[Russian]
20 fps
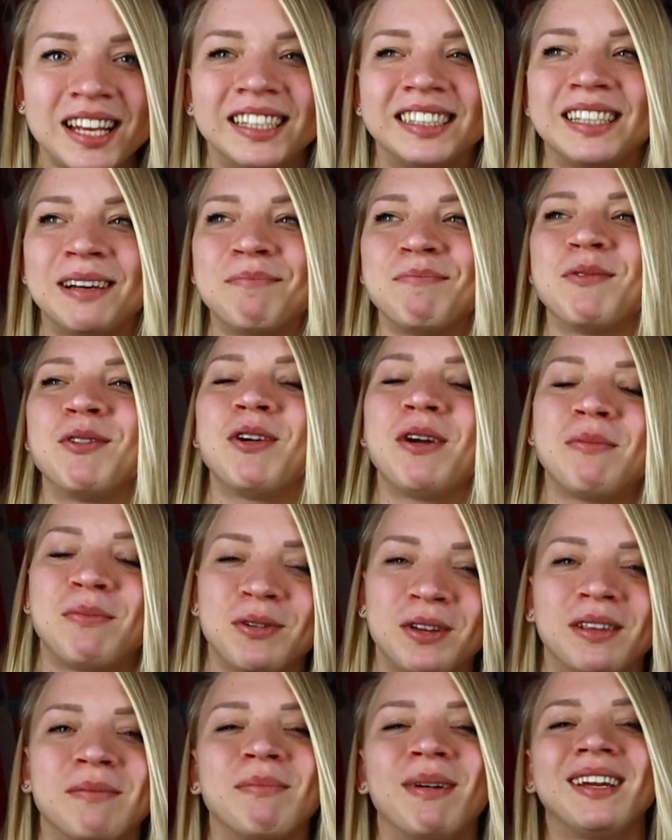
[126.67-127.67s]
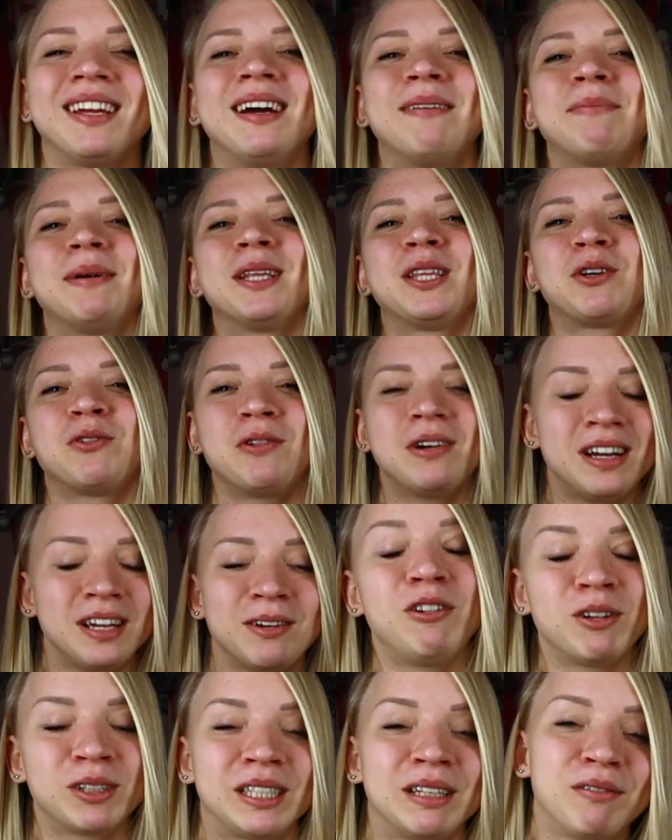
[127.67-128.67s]
и со мной будет моя подруга,
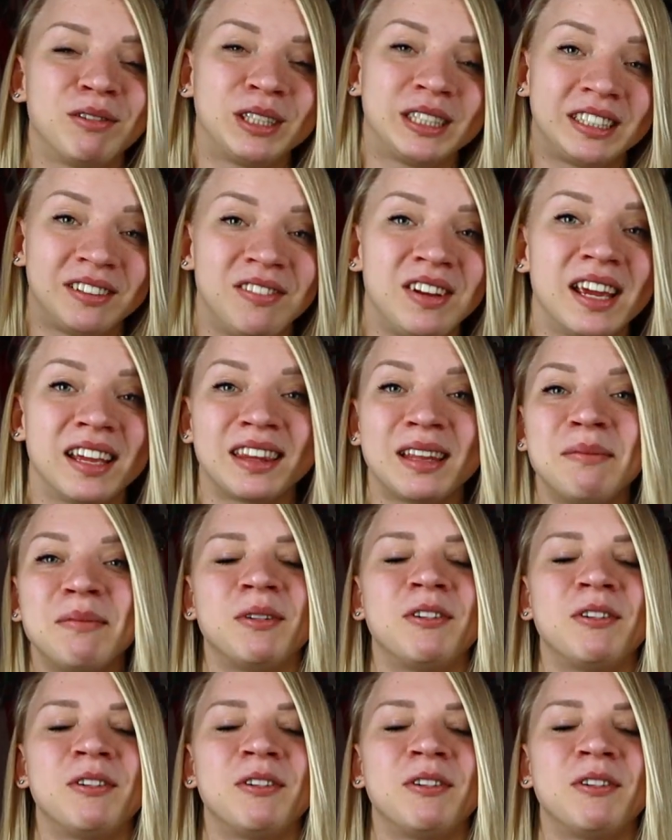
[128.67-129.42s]
ее зовут Света.